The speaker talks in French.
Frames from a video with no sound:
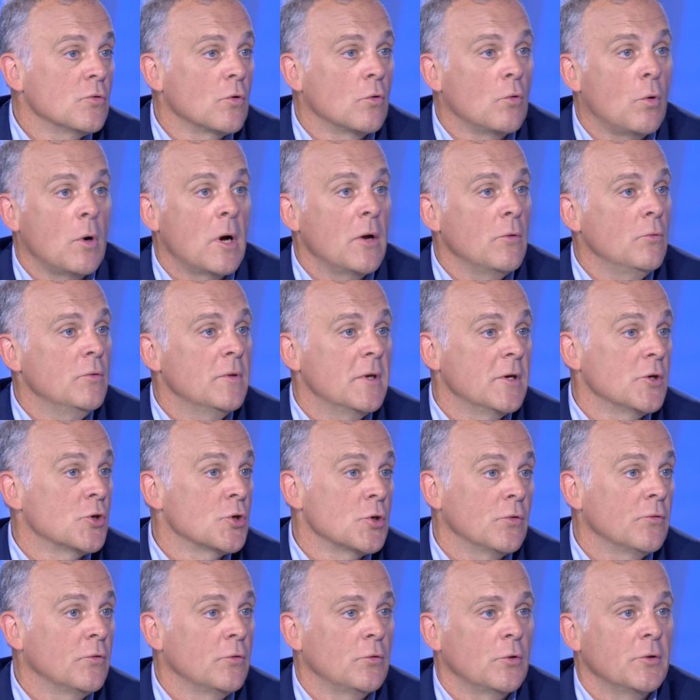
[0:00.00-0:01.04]
je crois, une des
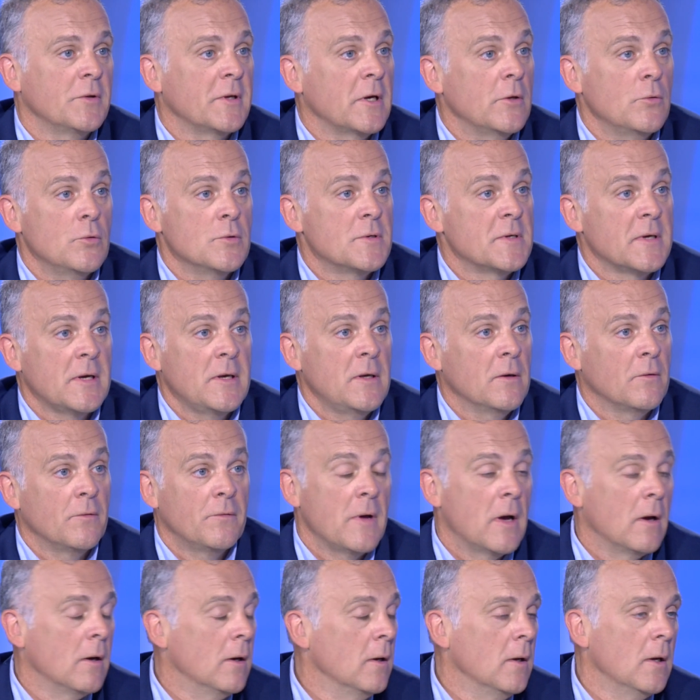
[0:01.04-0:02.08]
chances de notre industrie.
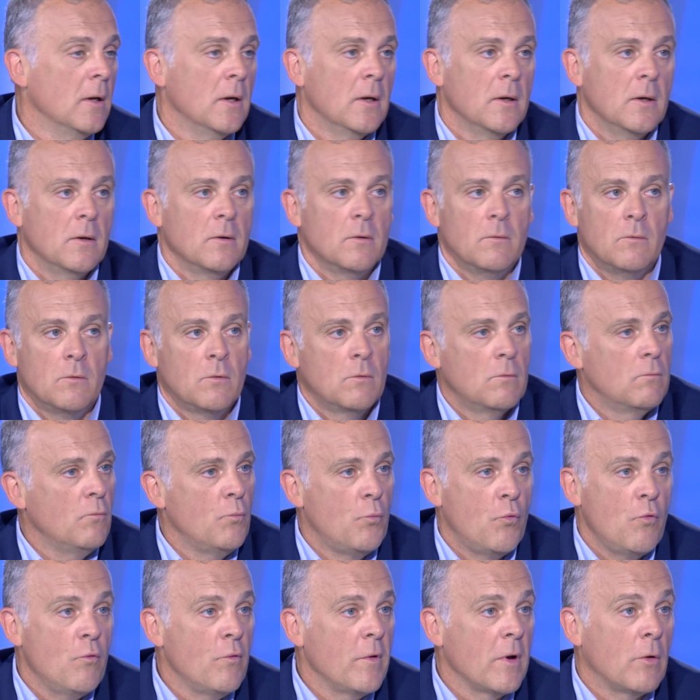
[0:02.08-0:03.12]
Enfin,
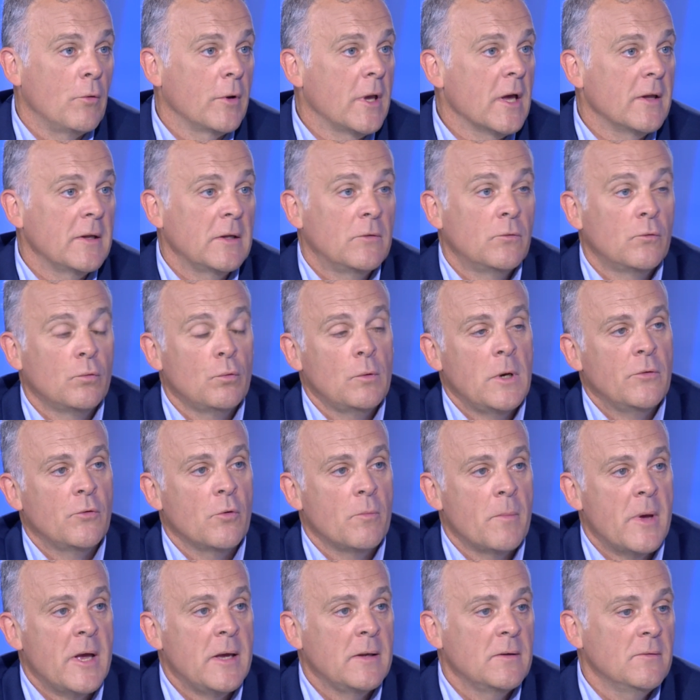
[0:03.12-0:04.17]
vous pouvez regarder tous les
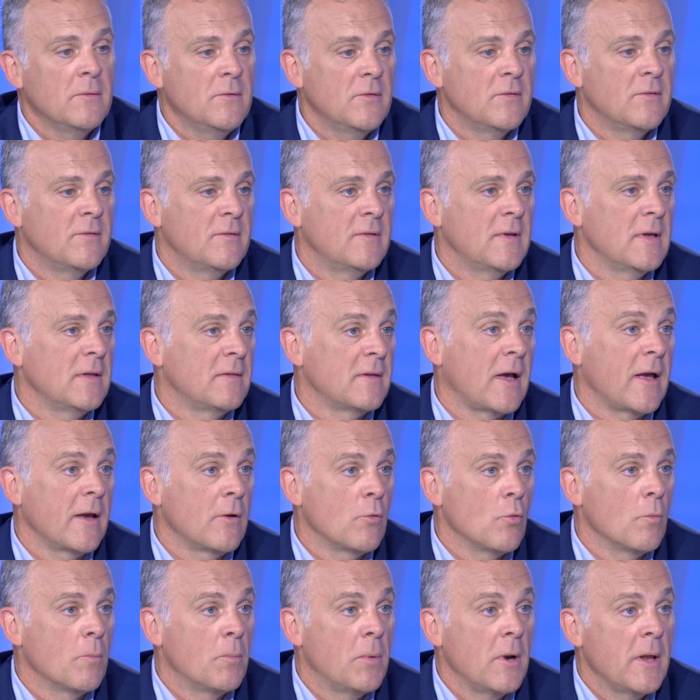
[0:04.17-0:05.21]
domaines, c'est très
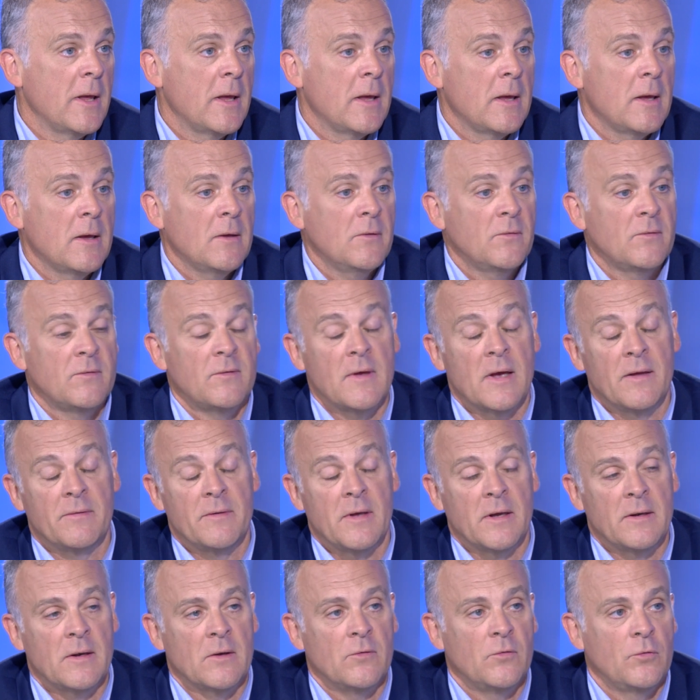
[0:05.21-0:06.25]
complet, c'est
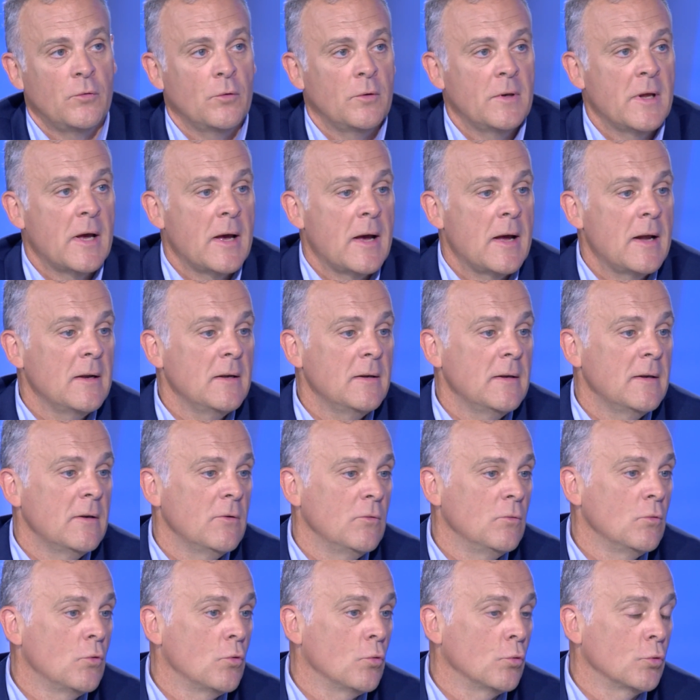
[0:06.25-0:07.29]
international,
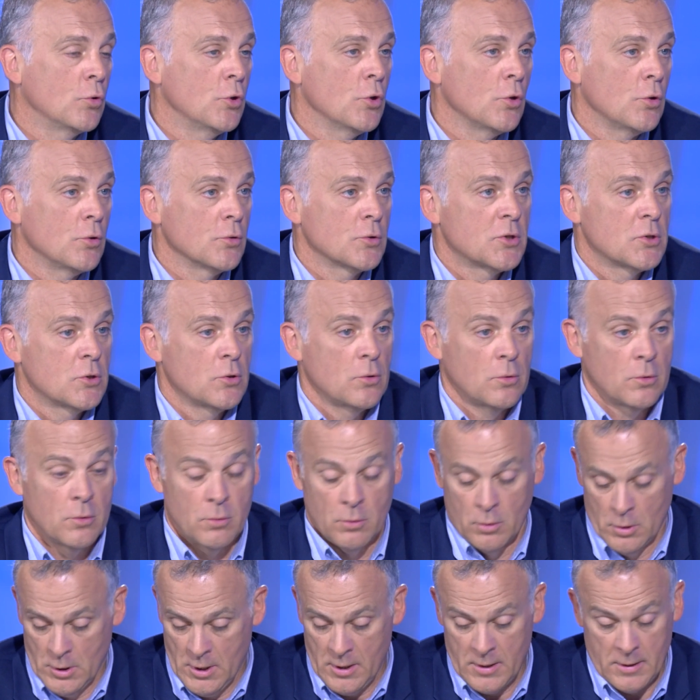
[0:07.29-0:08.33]
une concurrence
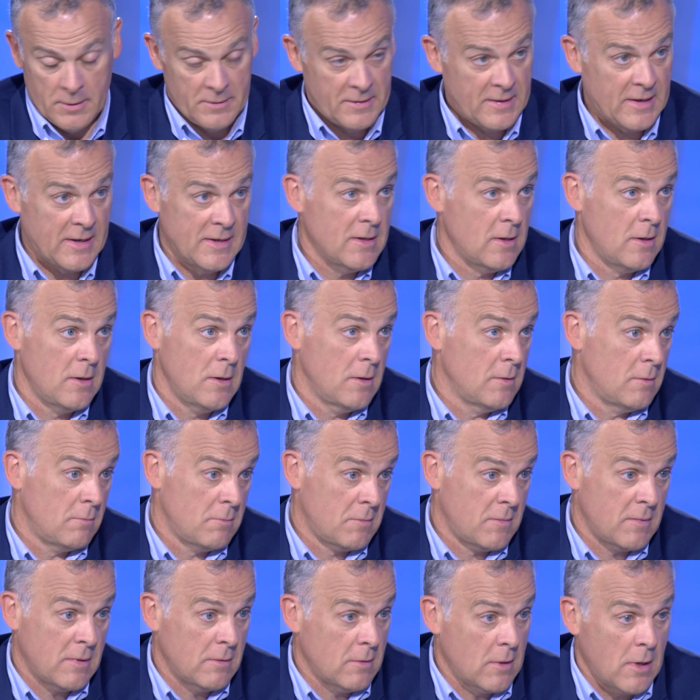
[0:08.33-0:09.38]
euh, très,
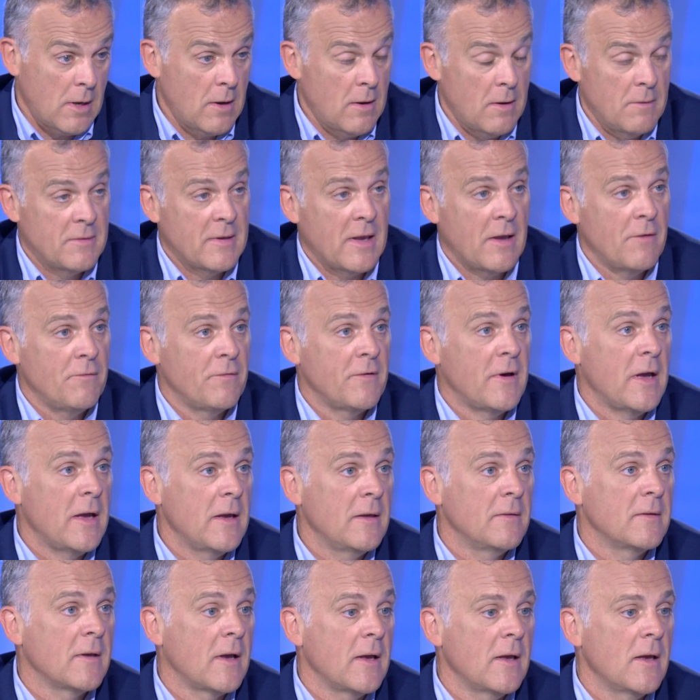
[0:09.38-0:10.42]
très, très
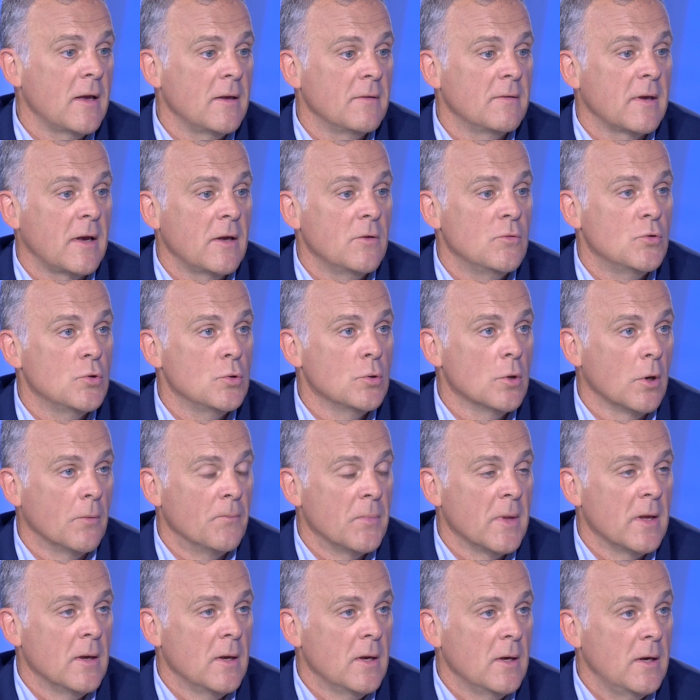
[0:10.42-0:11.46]
vrai et très, très dur.
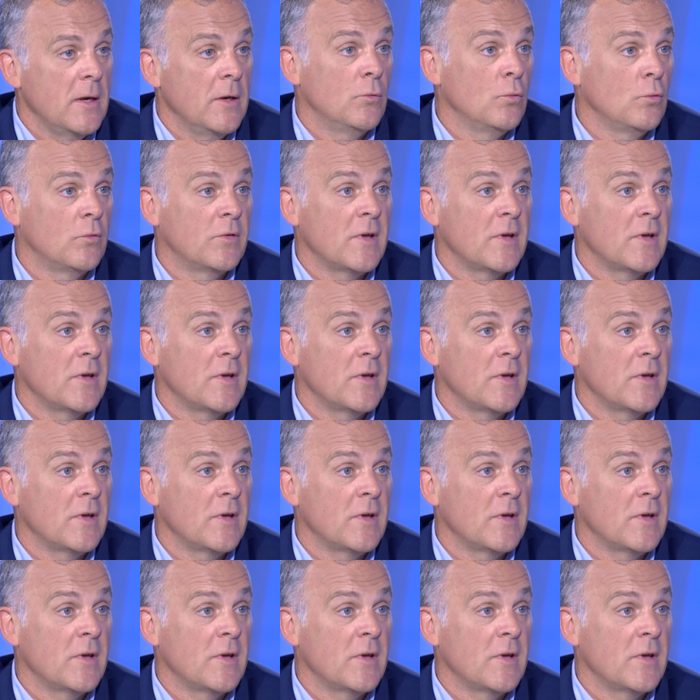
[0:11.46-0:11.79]
Et tout